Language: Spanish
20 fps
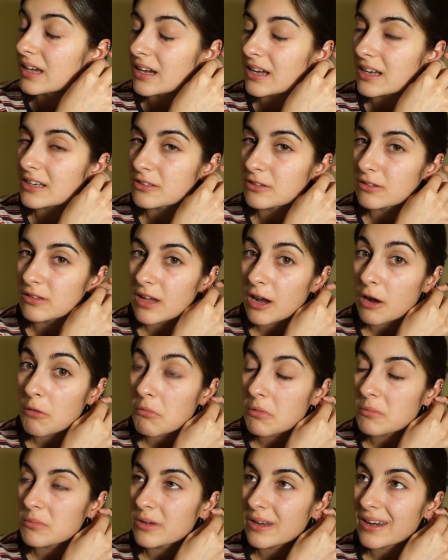Ha sido un día
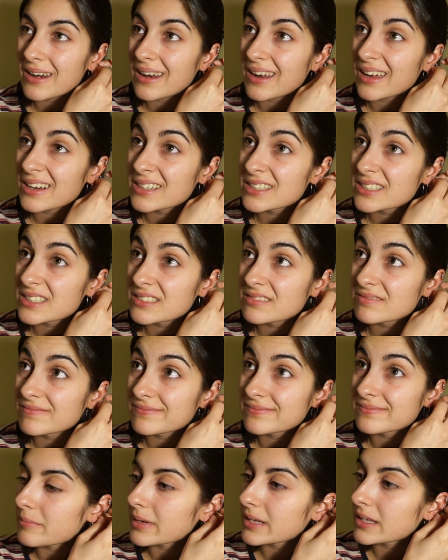como muy relax.
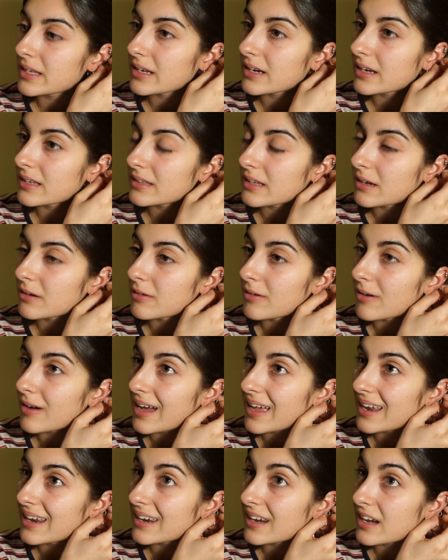Mañana tengo
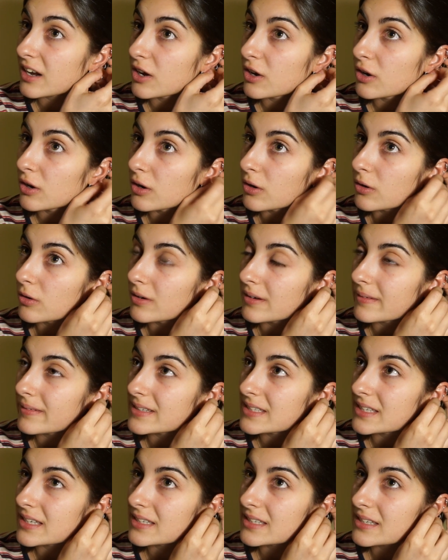alergólogo, a ver
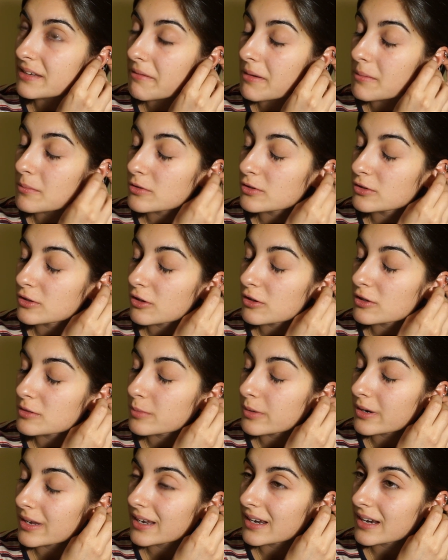si sabemos todos
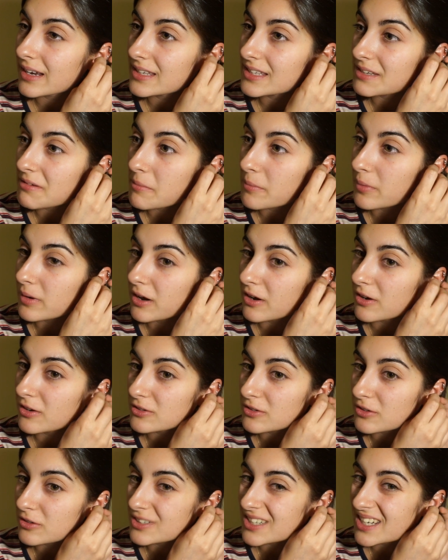por qué nadie se me ponen
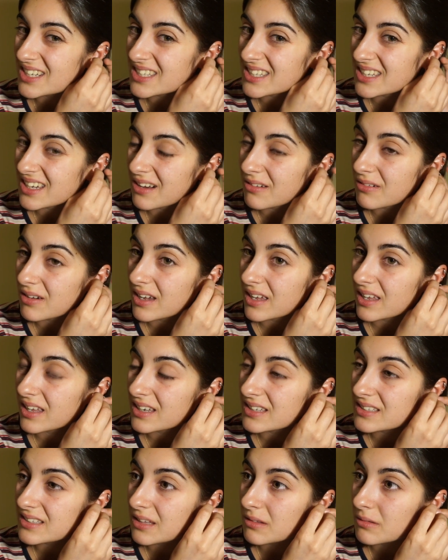los ojos así, aunque
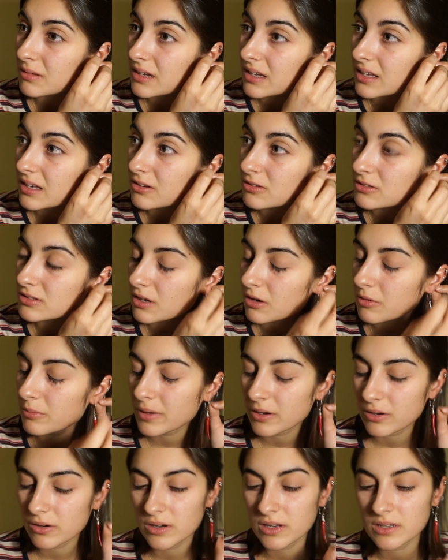estando aquí los tengo
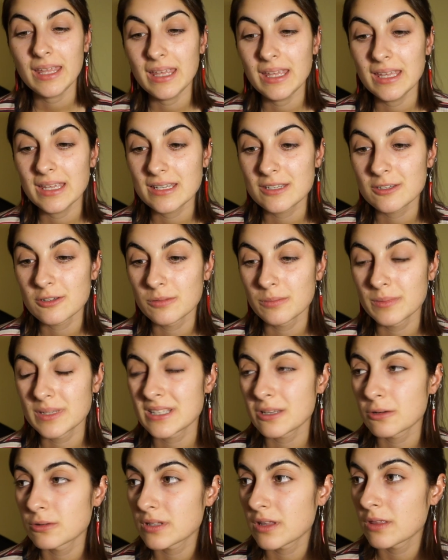mejores. Y eso, me
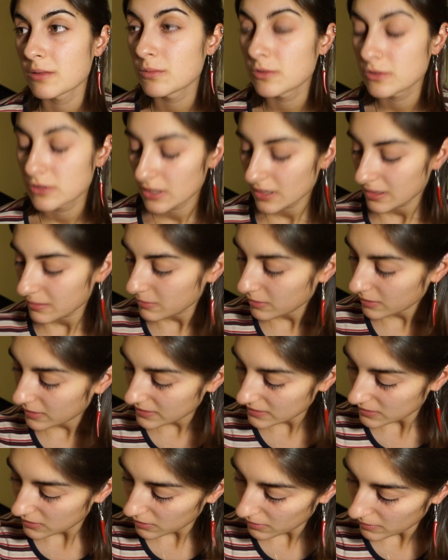está gustando mucho el libro que
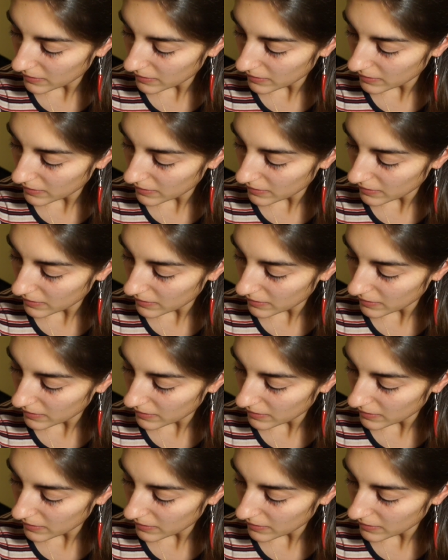estoy